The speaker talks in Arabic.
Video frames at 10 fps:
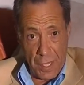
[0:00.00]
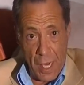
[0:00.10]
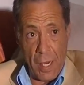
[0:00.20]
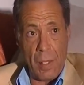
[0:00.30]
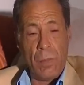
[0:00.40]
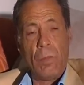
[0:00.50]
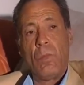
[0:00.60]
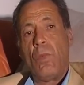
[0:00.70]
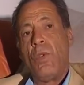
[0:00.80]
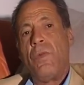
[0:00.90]
تالا
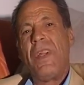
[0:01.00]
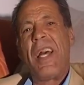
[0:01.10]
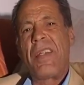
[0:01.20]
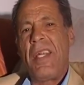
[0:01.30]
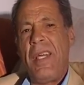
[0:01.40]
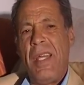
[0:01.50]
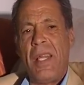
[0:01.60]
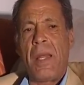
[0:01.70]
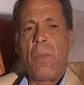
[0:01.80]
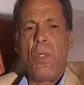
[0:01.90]
في القصرين
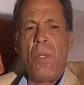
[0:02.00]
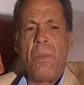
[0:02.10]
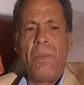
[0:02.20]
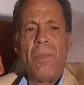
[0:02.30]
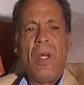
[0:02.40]
يعتبروهم